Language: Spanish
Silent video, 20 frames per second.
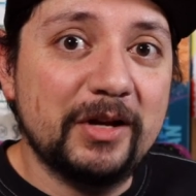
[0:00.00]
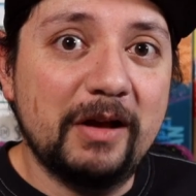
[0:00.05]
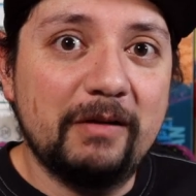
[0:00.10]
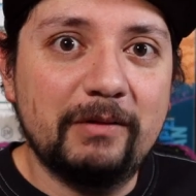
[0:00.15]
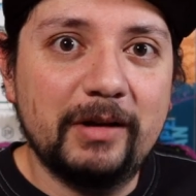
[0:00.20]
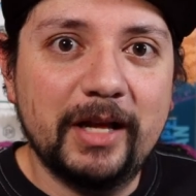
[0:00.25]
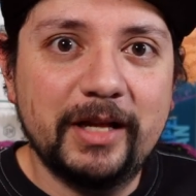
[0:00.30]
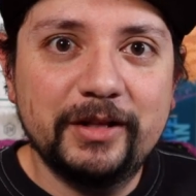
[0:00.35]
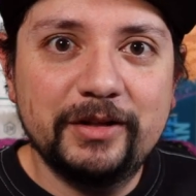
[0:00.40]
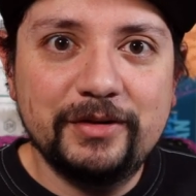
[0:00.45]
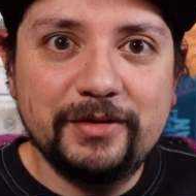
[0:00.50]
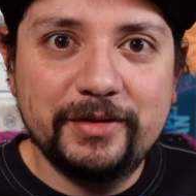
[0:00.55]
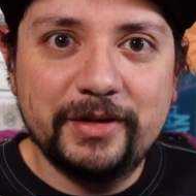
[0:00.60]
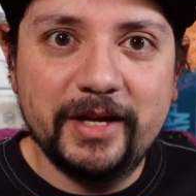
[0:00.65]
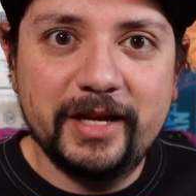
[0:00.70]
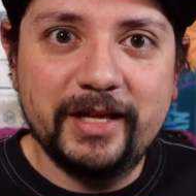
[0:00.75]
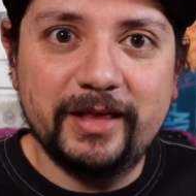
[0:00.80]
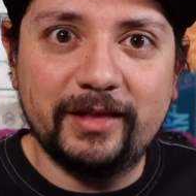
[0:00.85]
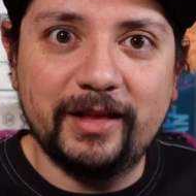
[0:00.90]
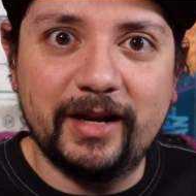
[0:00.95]
Estoy hablando
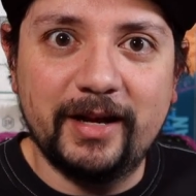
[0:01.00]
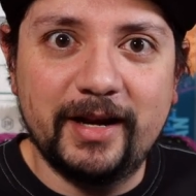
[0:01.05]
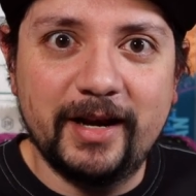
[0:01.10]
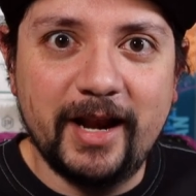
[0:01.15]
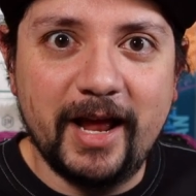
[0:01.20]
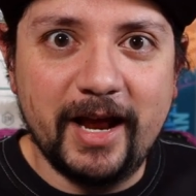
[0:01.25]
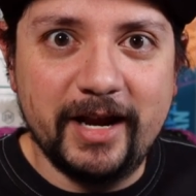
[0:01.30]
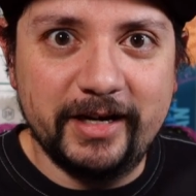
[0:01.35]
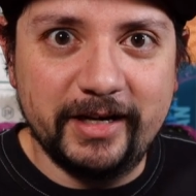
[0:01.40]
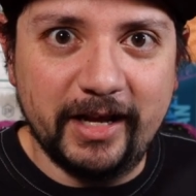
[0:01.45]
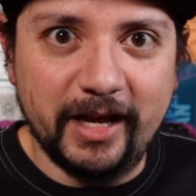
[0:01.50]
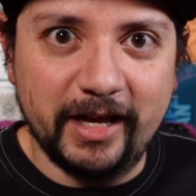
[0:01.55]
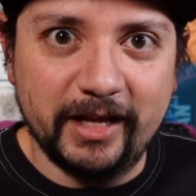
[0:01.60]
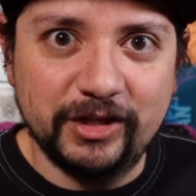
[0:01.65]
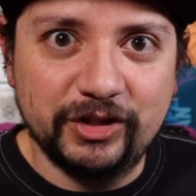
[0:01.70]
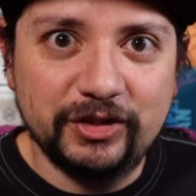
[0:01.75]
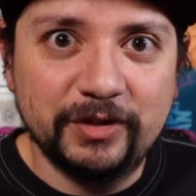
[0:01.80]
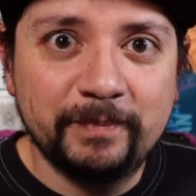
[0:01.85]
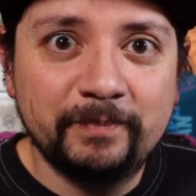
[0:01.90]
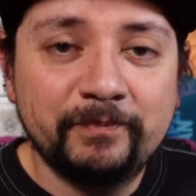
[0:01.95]
de The Night
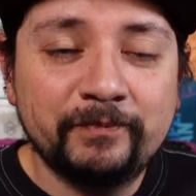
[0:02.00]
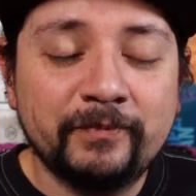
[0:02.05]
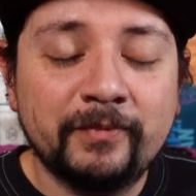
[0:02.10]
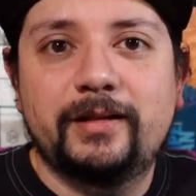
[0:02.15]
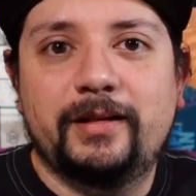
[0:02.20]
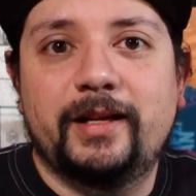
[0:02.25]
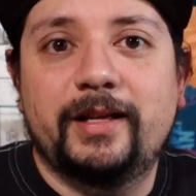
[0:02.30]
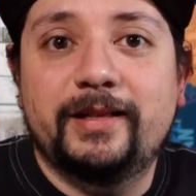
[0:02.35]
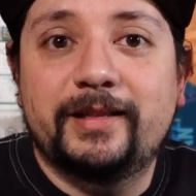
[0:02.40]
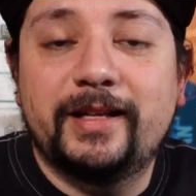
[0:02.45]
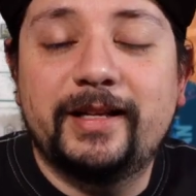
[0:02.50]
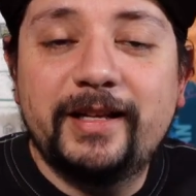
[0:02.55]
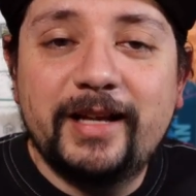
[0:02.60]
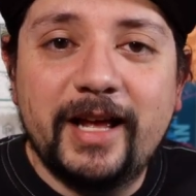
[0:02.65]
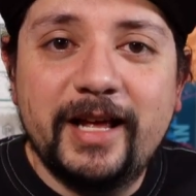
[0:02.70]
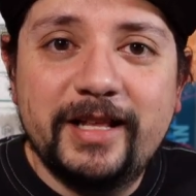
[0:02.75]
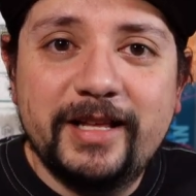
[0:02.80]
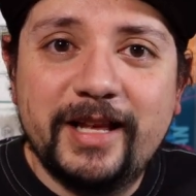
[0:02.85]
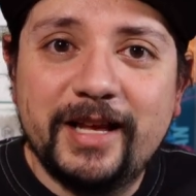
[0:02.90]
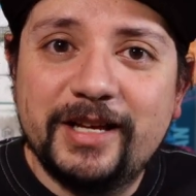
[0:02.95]
Cage. En The
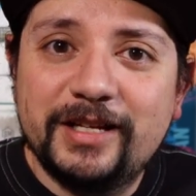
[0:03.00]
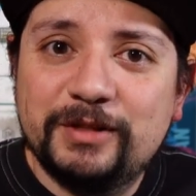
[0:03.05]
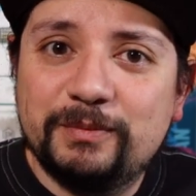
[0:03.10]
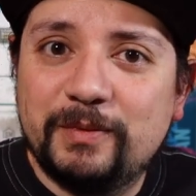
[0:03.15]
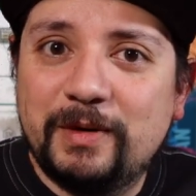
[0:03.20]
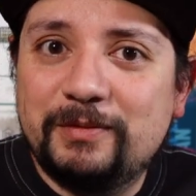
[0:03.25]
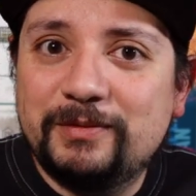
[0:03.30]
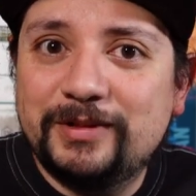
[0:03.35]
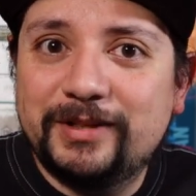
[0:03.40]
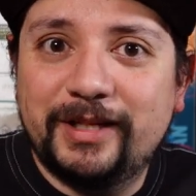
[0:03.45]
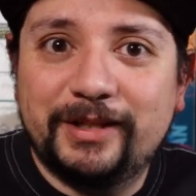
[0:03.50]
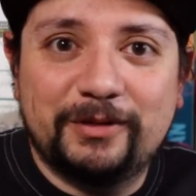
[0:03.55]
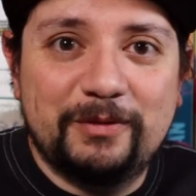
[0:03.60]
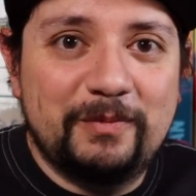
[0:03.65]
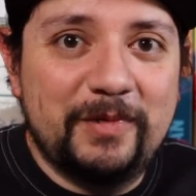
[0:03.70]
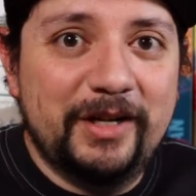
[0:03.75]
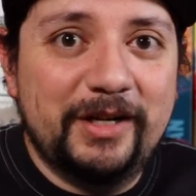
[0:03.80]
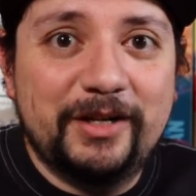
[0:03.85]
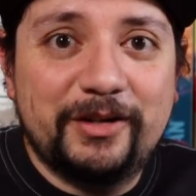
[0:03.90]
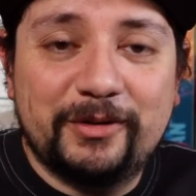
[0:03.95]
Night Cage vamos a
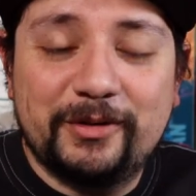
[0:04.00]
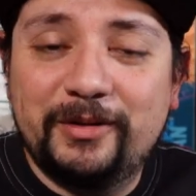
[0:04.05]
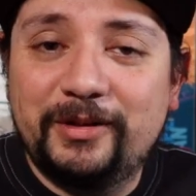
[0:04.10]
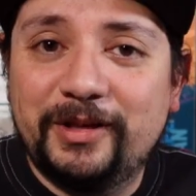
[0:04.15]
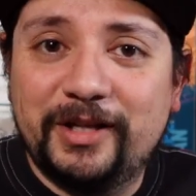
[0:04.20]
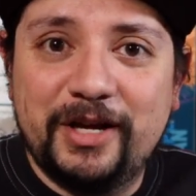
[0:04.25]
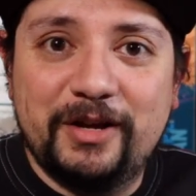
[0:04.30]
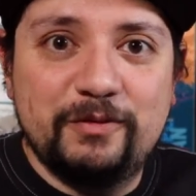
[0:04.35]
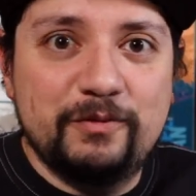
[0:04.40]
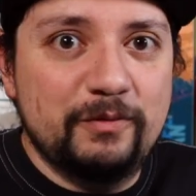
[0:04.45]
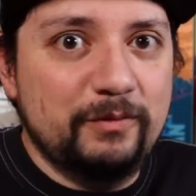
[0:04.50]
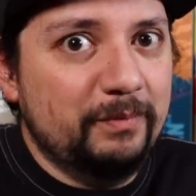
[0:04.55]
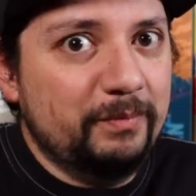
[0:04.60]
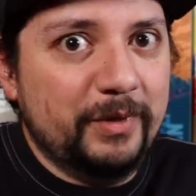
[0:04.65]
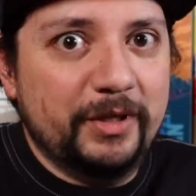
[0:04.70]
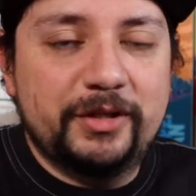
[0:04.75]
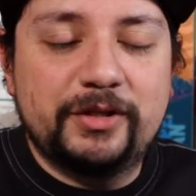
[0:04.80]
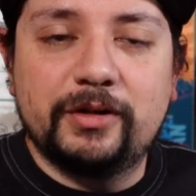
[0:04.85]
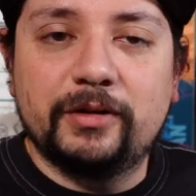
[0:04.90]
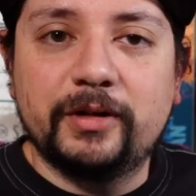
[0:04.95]
tomar el rol de
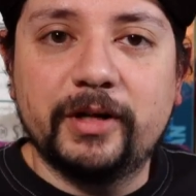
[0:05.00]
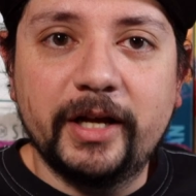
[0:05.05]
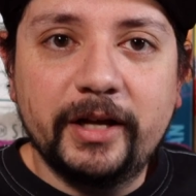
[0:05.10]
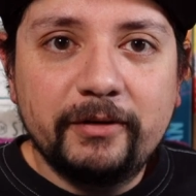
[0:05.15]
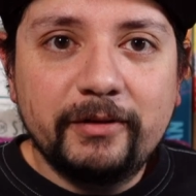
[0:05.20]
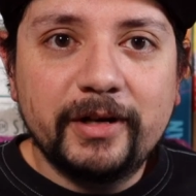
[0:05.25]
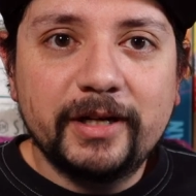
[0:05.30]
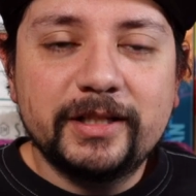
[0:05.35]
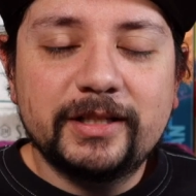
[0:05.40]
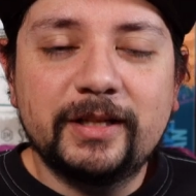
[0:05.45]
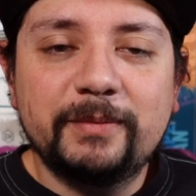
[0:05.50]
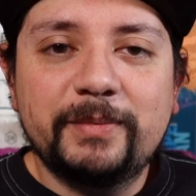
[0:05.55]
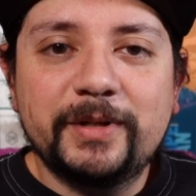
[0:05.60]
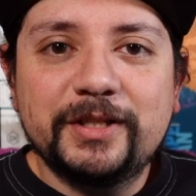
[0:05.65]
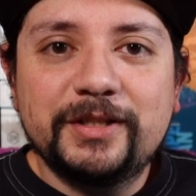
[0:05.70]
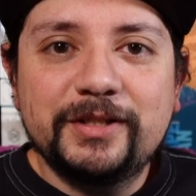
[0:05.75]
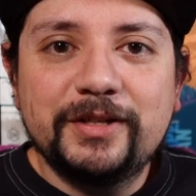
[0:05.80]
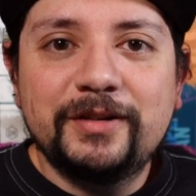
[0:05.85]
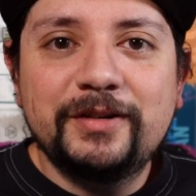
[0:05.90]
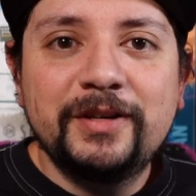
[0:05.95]
un prisionero en esta
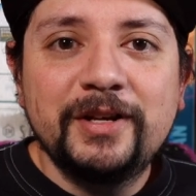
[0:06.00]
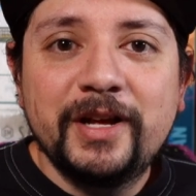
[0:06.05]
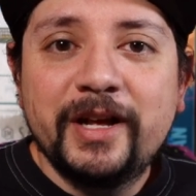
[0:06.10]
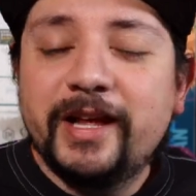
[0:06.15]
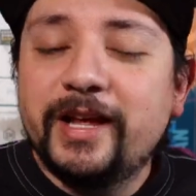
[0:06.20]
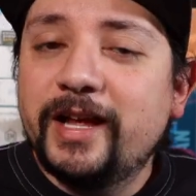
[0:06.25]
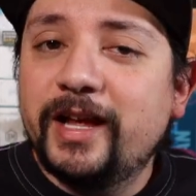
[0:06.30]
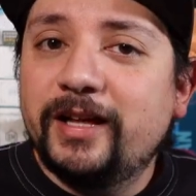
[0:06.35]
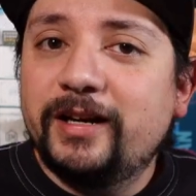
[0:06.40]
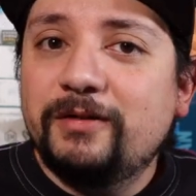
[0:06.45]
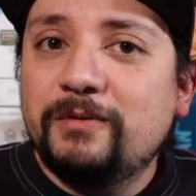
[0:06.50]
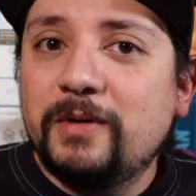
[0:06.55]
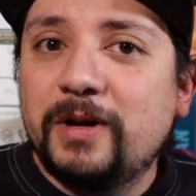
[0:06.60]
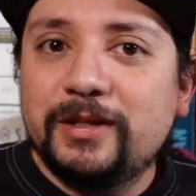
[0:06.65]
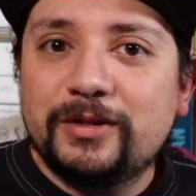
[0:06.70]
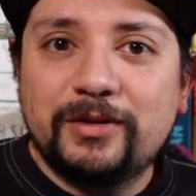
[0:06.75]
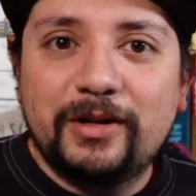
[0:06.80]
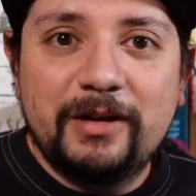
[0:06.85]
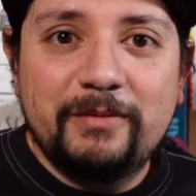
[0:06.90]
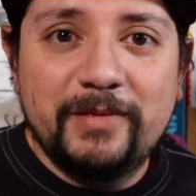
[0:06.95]
prisión, en el
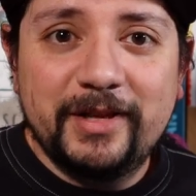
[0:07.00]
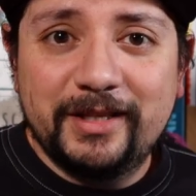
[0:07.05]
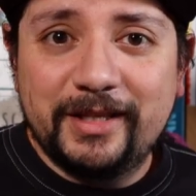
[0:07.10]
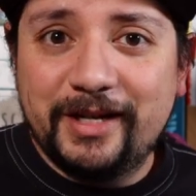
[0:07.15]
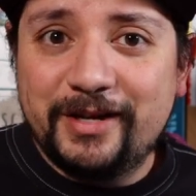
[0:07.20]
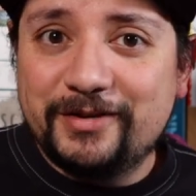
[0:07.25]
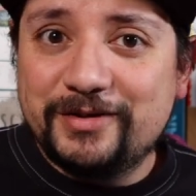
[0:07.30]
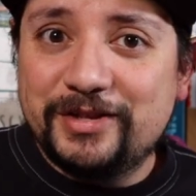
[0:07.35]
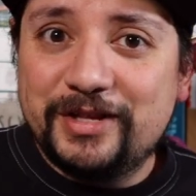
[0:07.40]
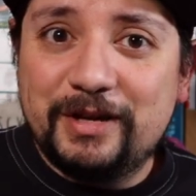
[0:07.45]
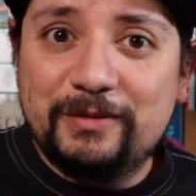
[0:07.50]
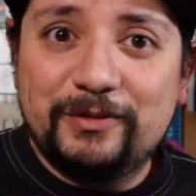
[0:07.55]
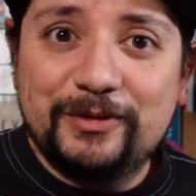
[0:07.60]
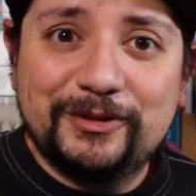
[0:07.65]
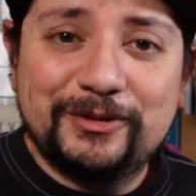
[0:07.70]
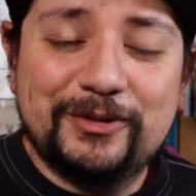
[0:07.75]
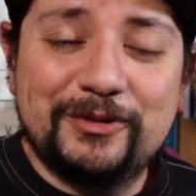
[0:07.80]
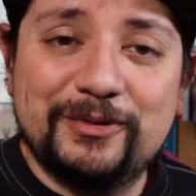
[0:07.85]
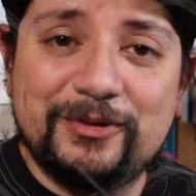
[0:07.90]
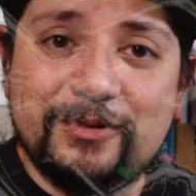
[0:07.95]
cual solamente
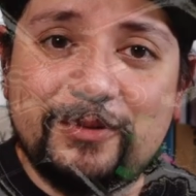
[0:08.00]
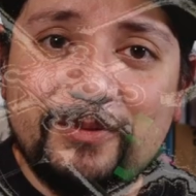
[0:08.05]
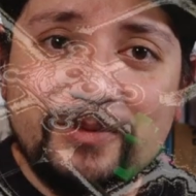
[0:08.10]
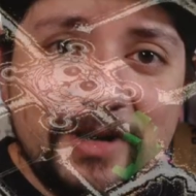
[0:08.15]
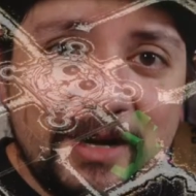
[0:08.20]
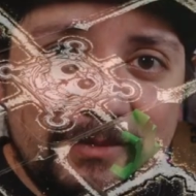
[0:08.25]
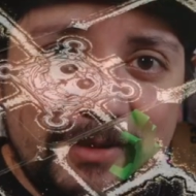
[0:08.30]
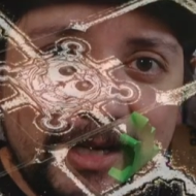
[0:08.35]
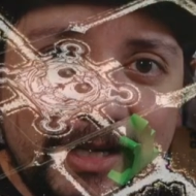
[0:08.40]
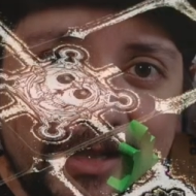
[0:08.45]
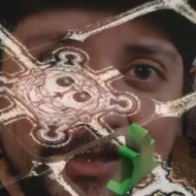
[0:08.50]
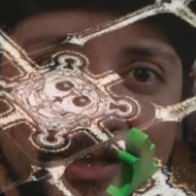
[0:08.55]
contamos con una